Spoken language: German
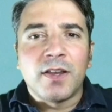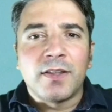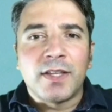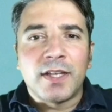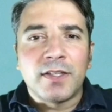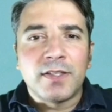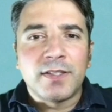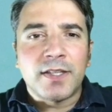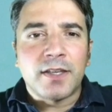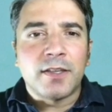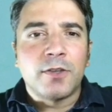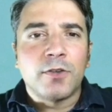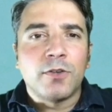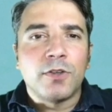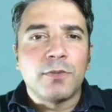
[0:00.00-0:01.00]
Dann zeige
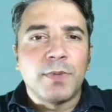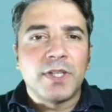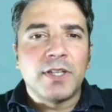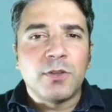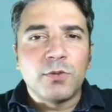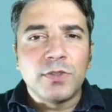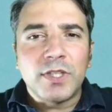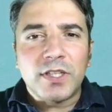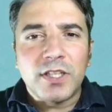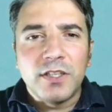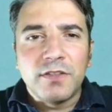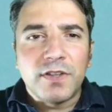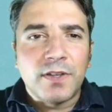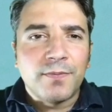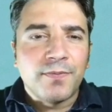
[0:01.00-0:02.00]
ich euch mal den
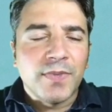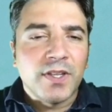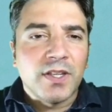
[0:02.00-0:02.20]
Unterkiefer.